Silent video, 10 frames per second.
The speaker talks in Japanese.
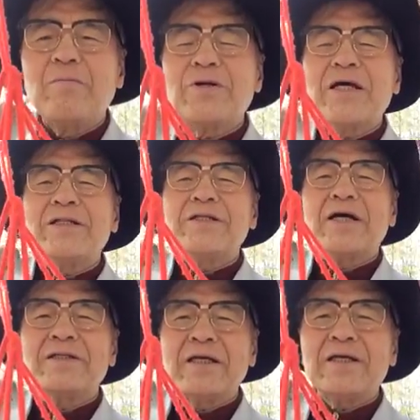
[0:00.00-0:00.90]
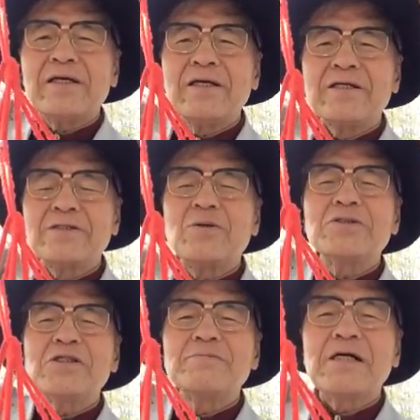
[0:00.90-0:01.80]
ボランティアで
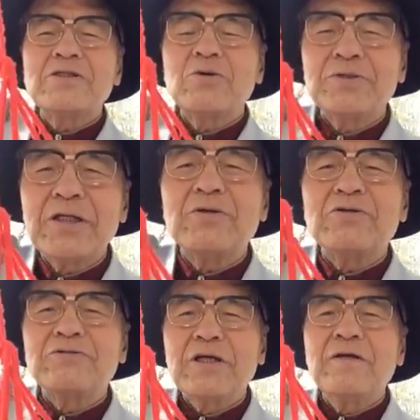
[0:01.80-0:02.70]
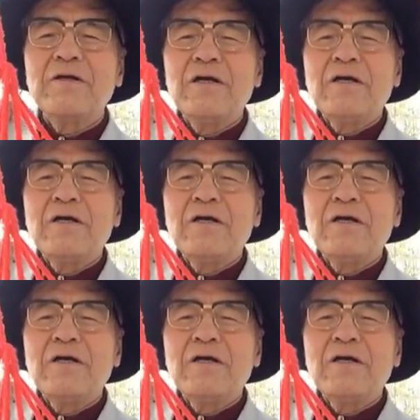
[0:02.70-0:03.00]
掃除しましょうねというね